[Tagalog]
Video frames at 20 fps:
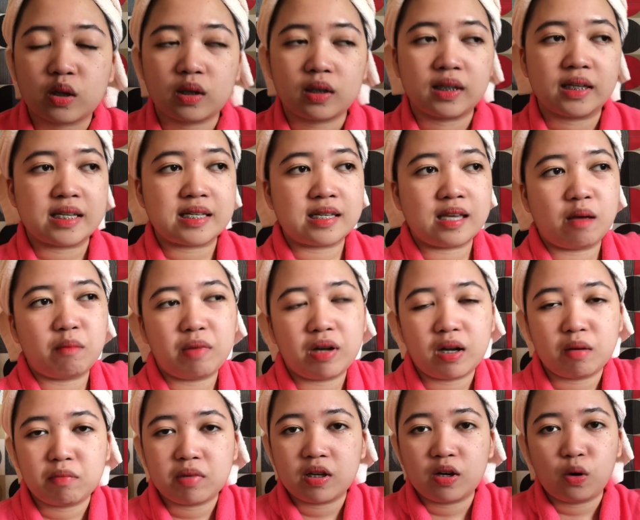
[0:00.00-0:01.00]
Kasi
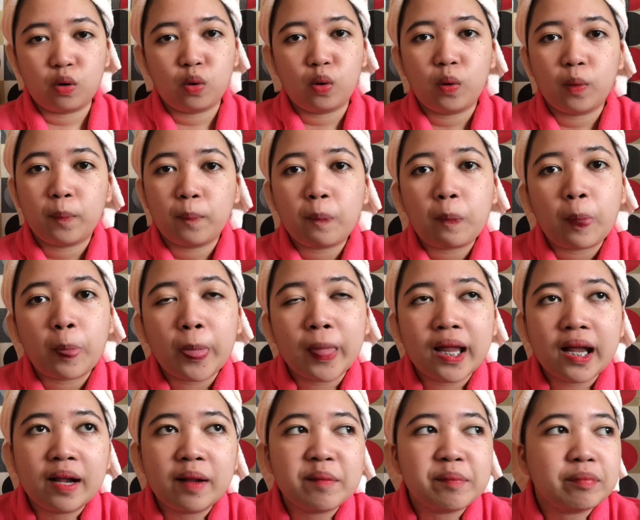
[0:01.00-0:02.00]
marami akong
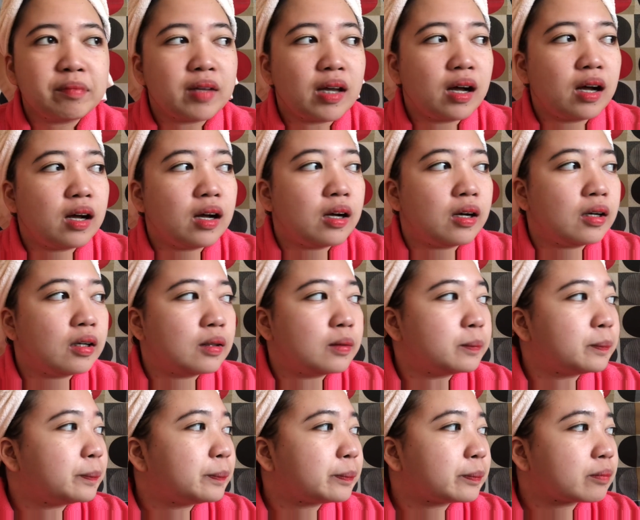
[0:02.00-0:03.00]
um,
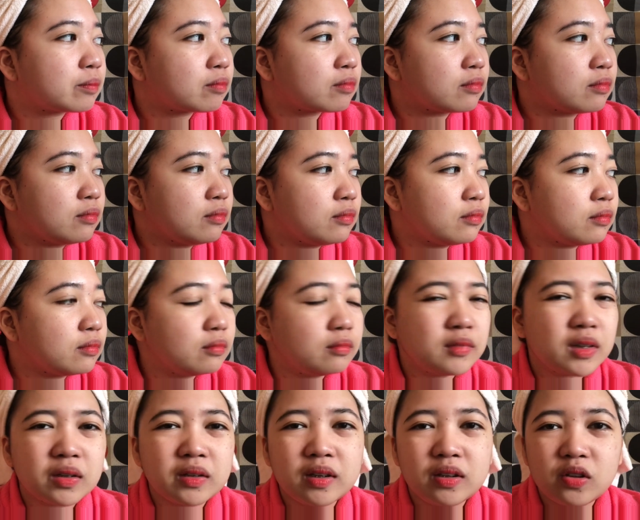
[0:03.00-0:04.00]

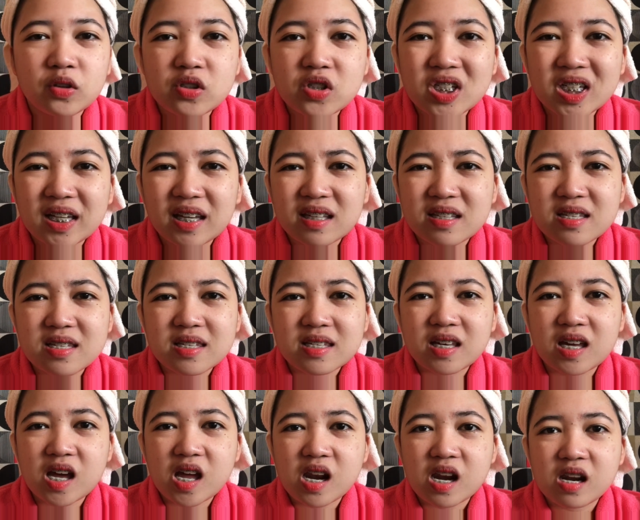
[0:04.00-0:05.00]
tag dito, chicken
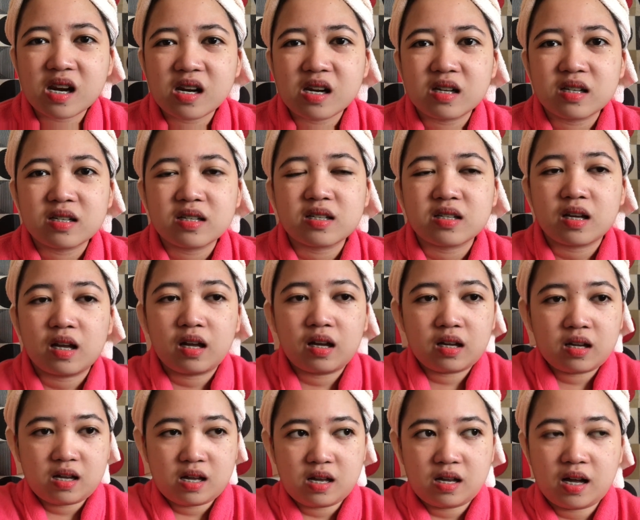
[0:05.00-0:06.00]
skin
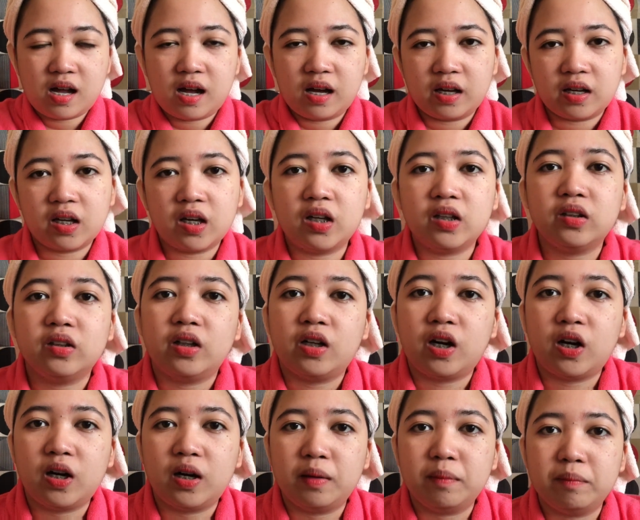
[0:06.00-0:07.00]
sa aking
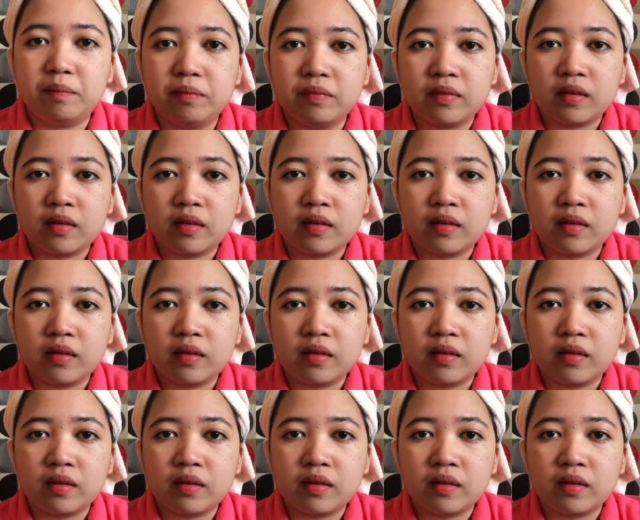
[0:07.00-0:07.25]
underarm.